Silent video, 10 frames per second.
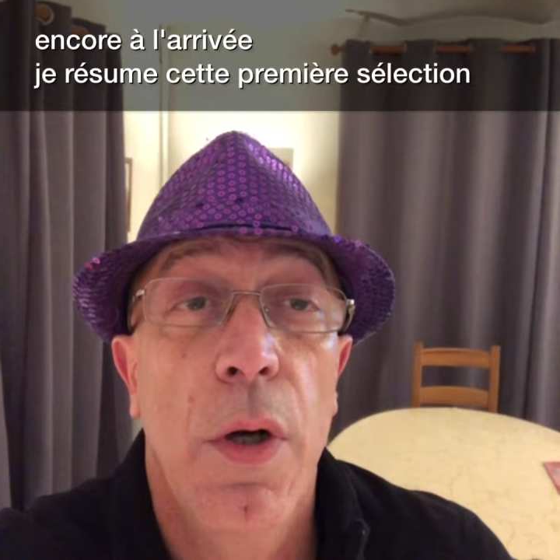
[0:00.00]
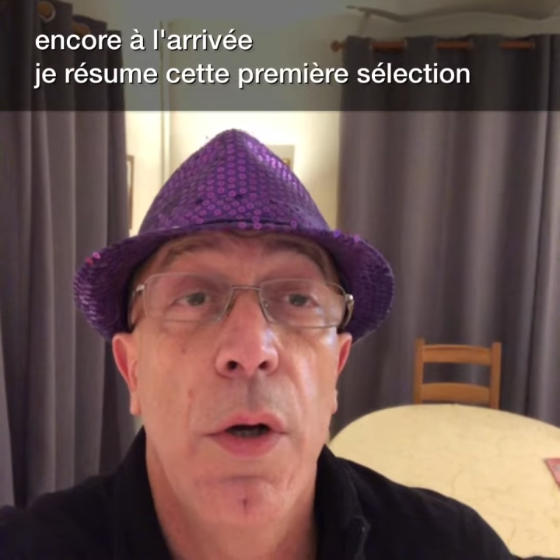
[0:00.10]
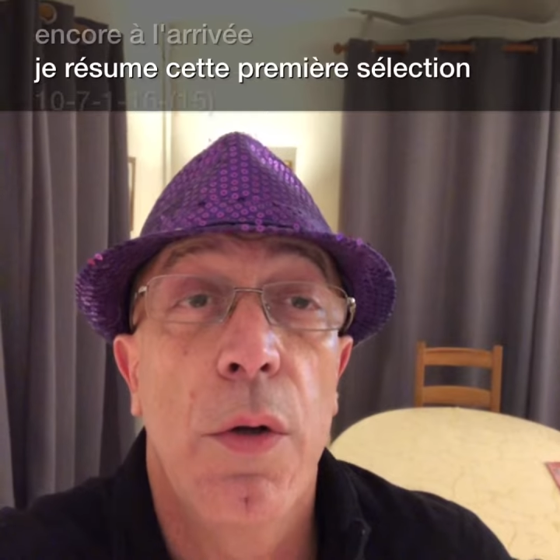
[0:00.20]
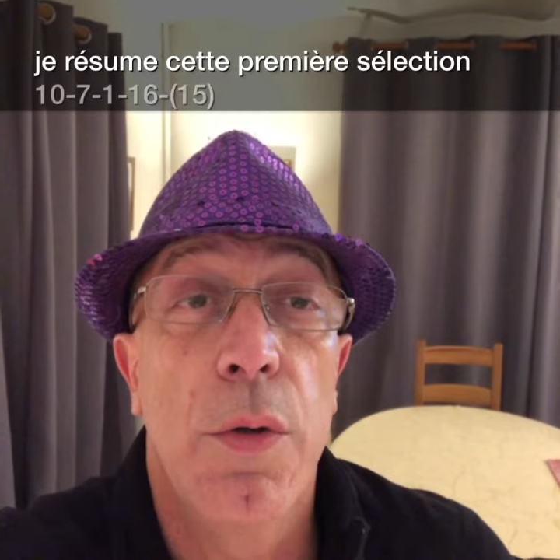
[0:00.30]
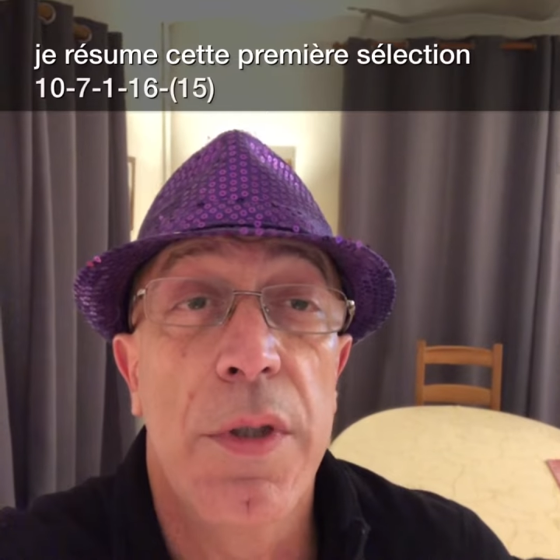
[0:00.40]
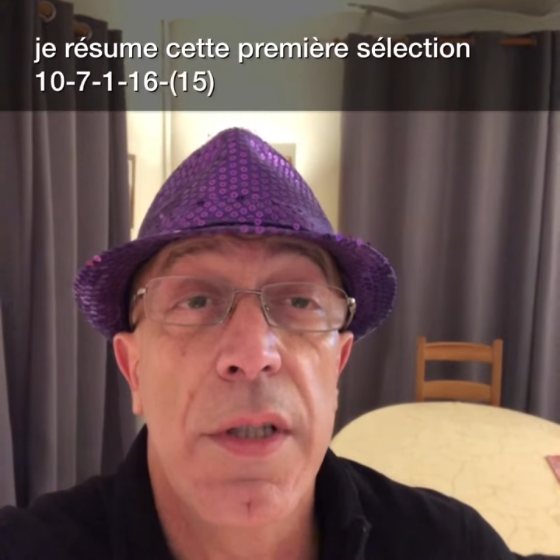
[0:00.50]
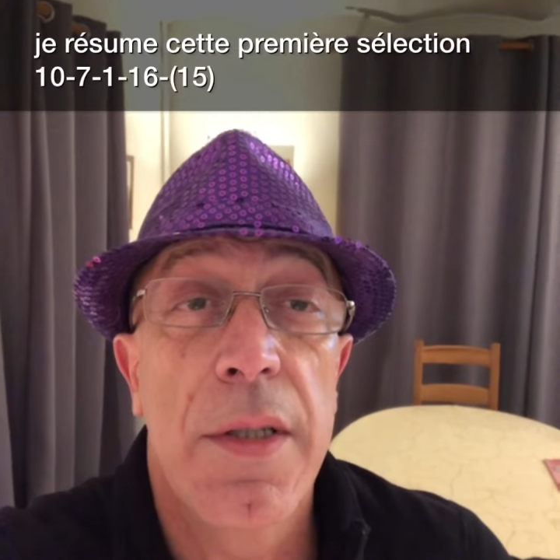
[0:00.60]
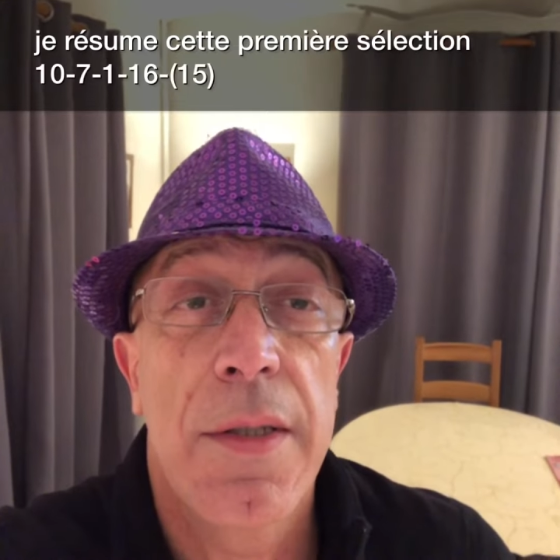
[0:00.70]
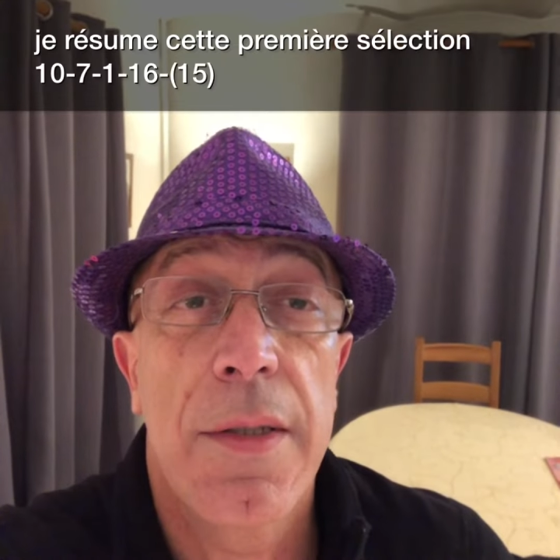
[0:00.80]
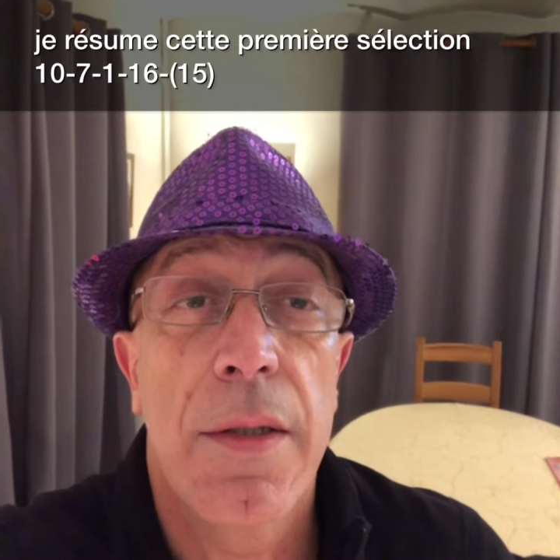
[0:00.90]
Le
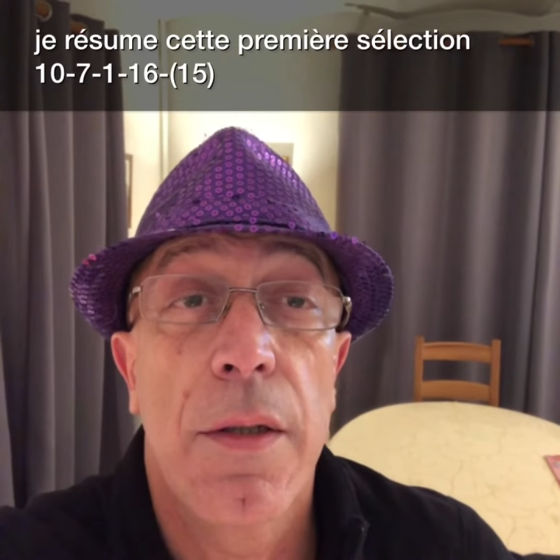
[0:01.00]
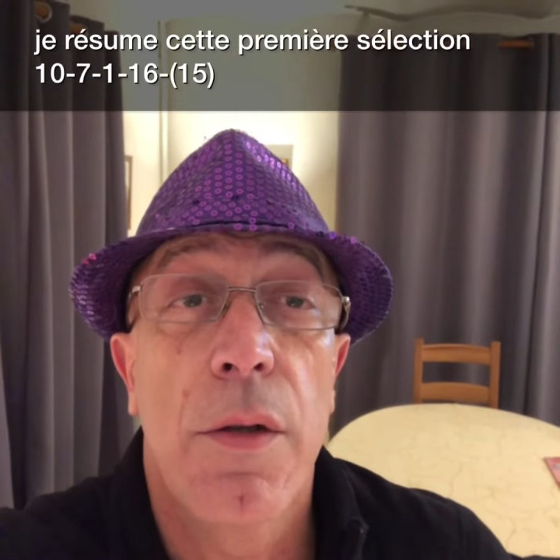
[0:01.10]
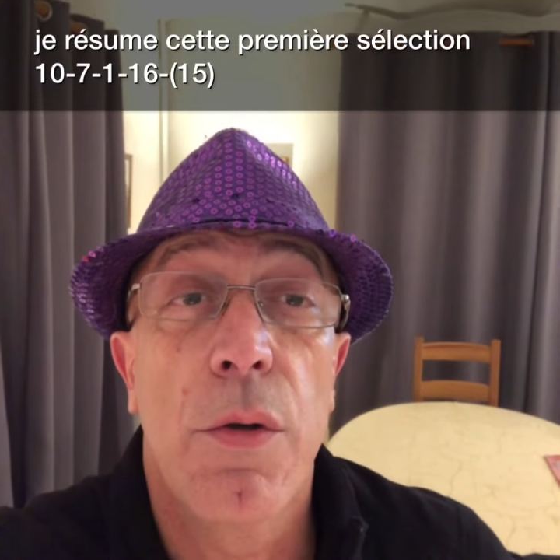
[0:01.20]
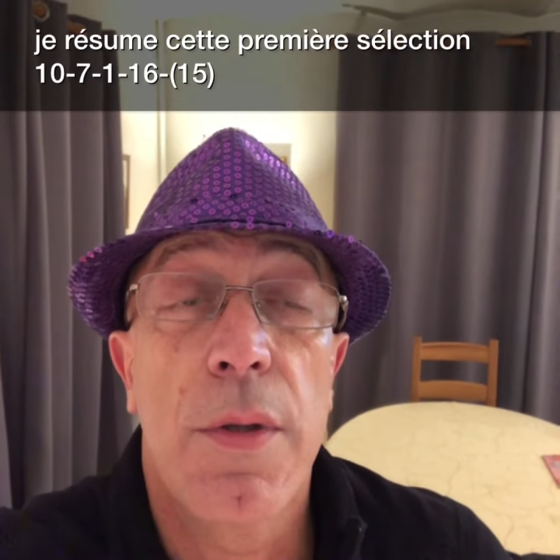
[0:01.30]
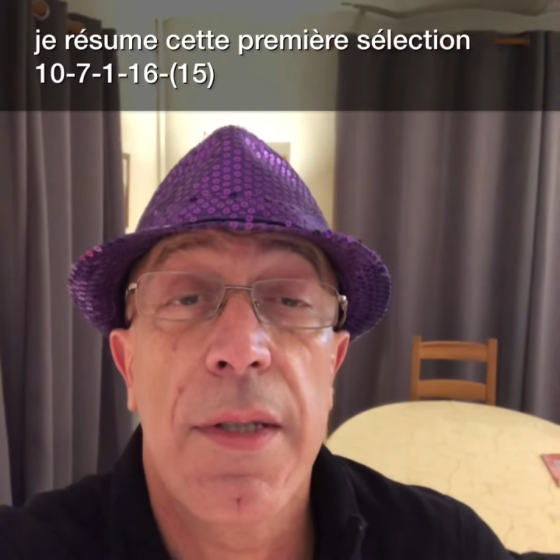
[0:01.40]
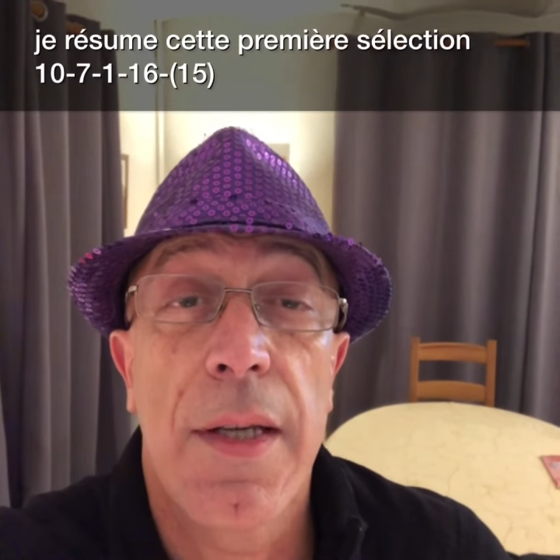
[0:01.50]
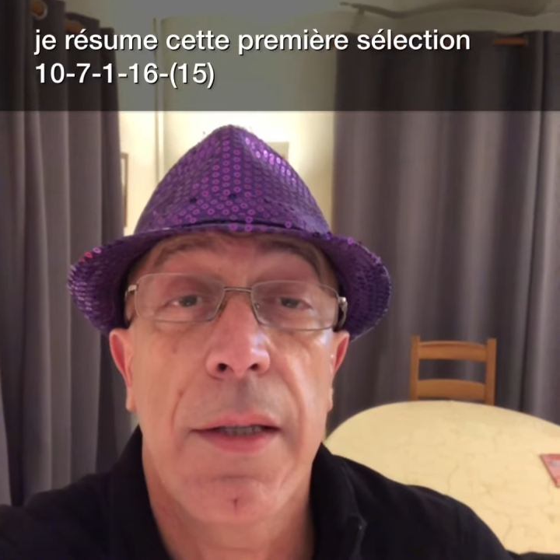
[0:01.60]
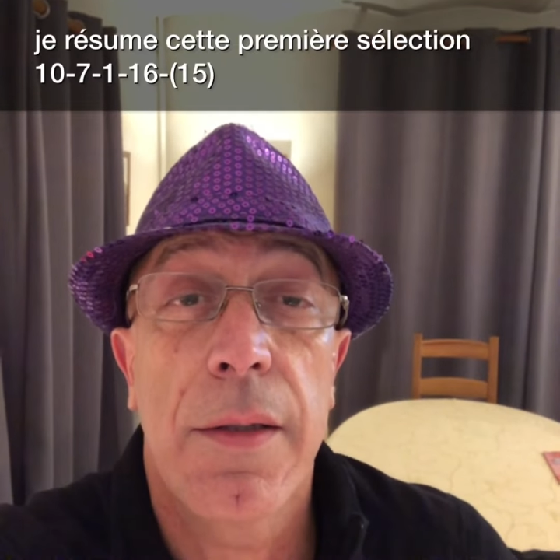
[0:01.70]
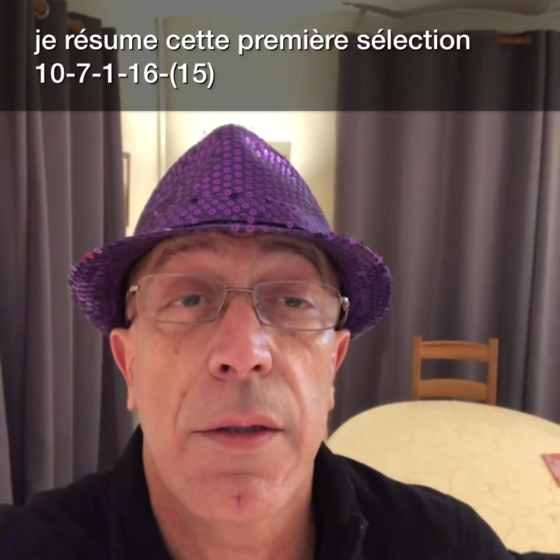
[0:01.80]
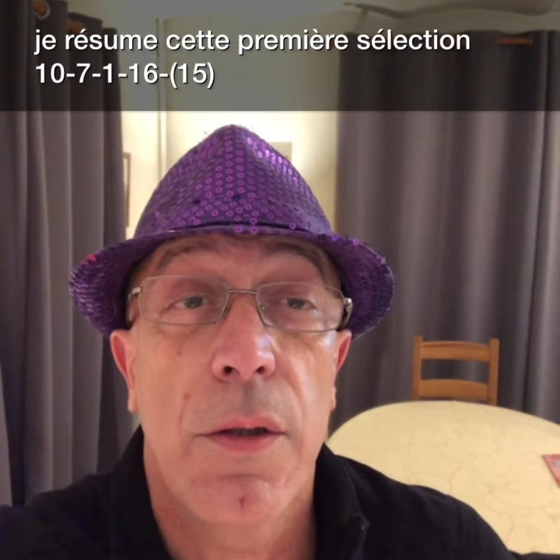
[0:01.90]
10, le
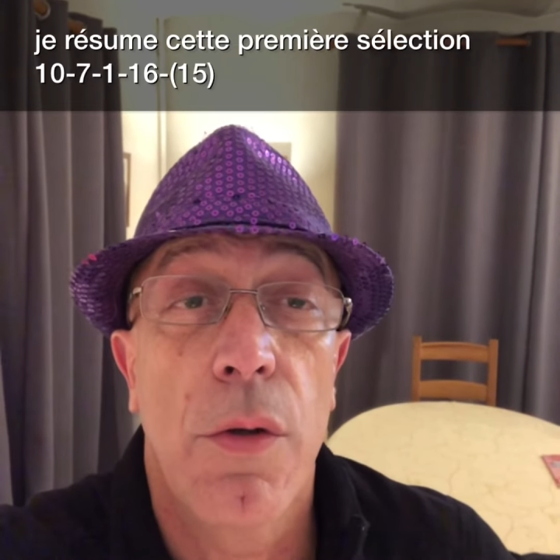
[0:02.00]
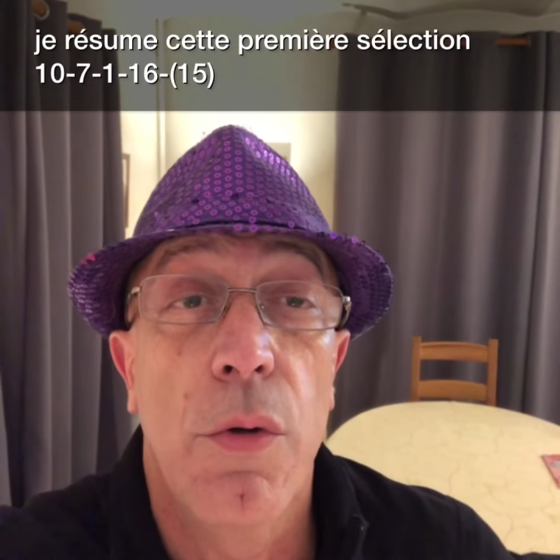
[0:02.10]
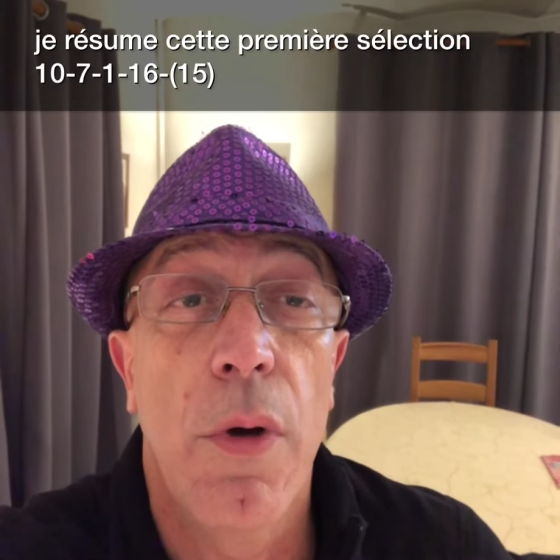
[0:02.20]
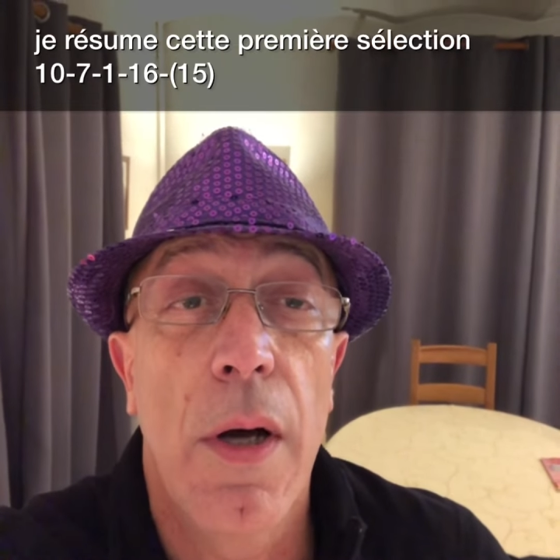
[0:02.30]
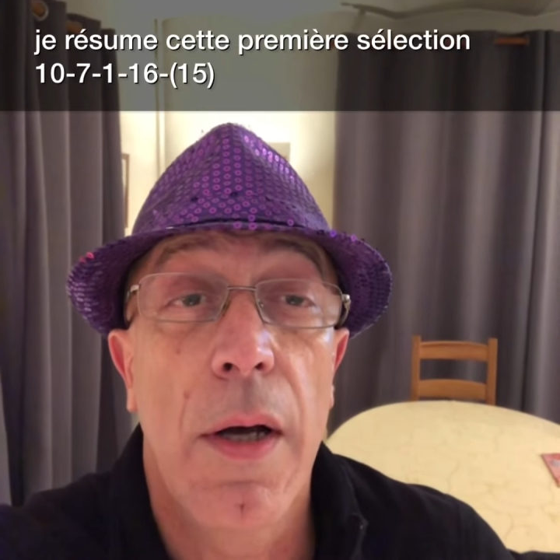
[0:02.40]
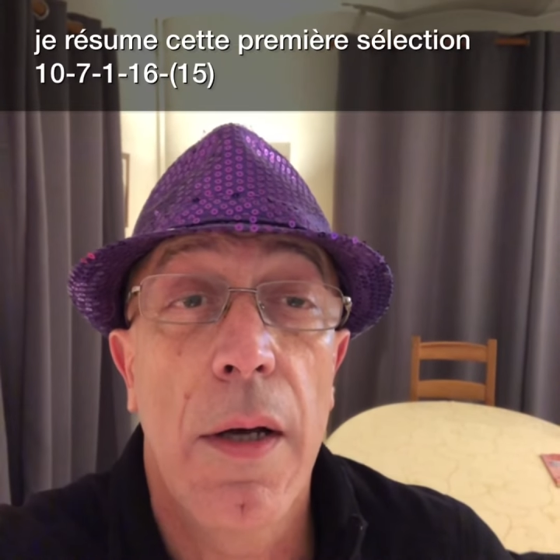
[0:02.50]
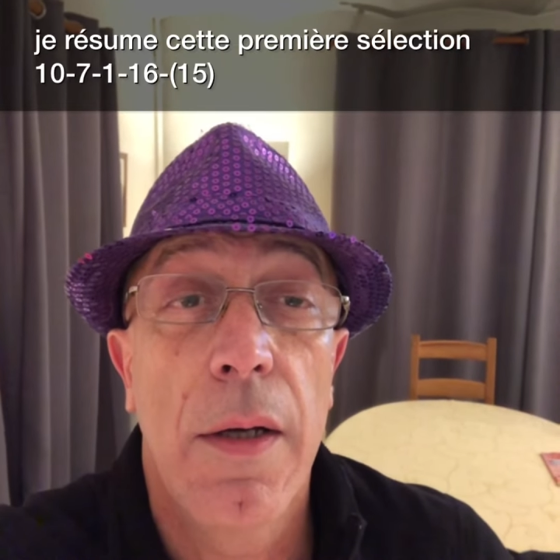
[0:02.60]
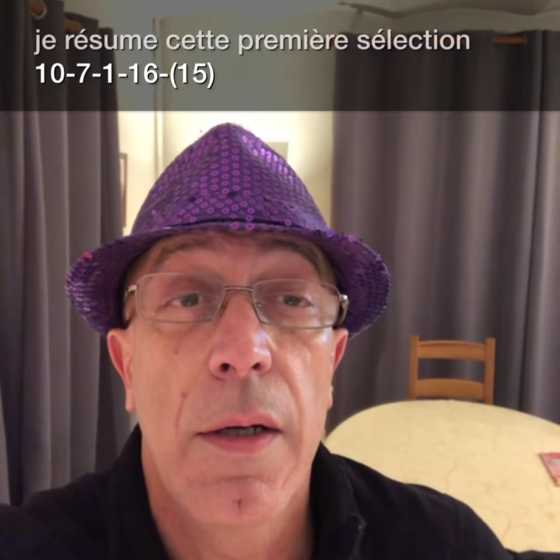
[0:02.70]
7, le 1,